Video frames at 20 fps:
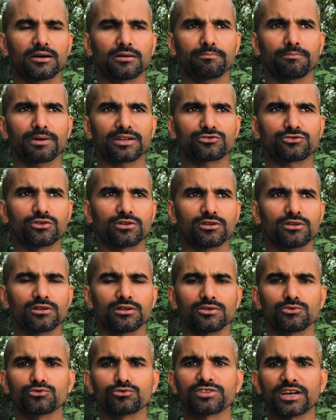পারসন
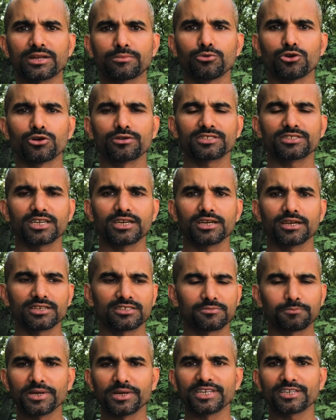উসাইন বোল্ড যে
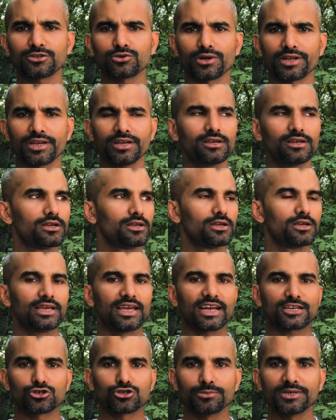স্প্রিন্টিং করে
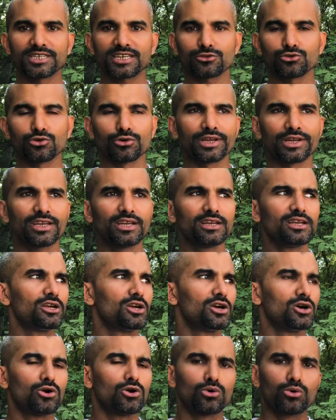একশো মিটার দৌড়ে
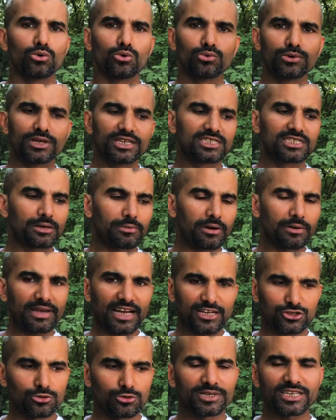উনি যেভাবে
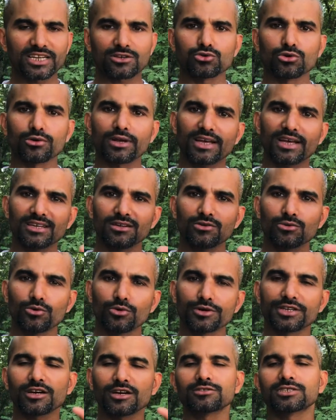একশো মিটার দৌড়ে
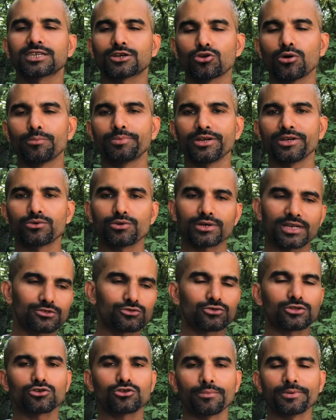ওটা হচ্ছে কপি ওটা
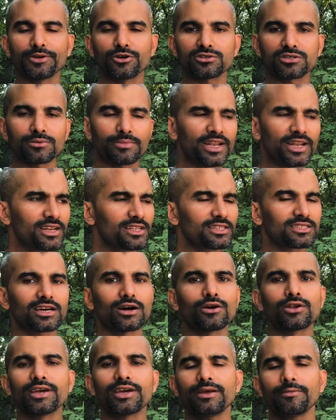যদি কপি করতে পারেন
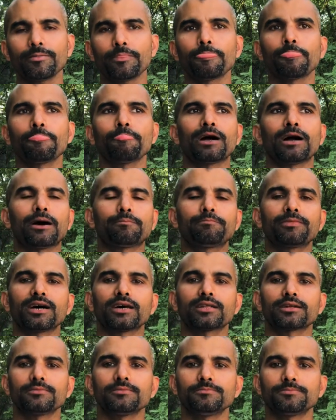তাহলে আপনার
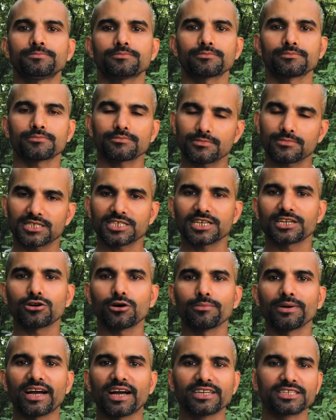সেটা
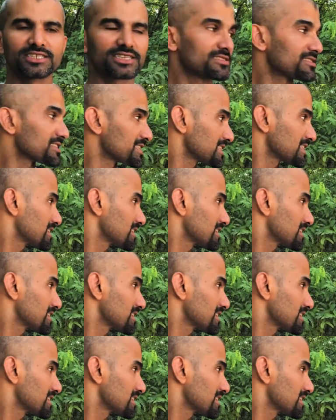হবে হাই ইন্টেন্সিটি